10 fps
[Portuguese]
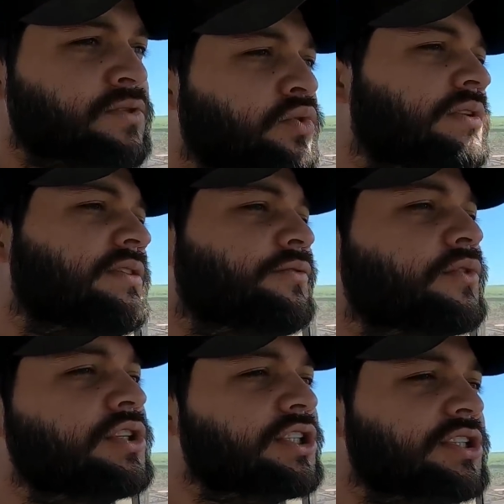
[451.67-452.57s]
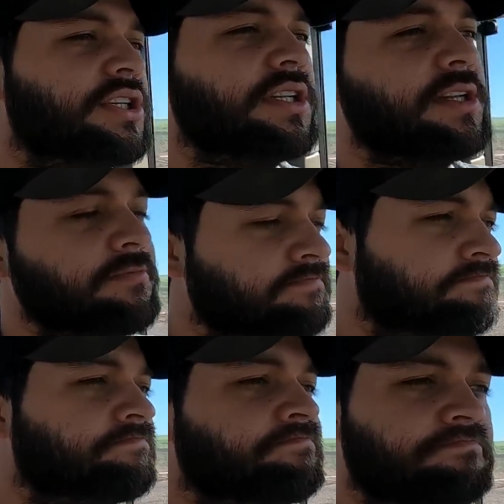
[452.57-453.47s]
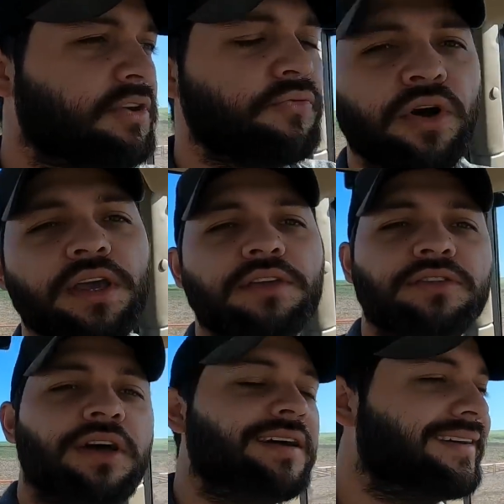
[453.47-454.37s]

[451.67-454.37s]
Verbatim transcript: duas de fungicida e foi isso.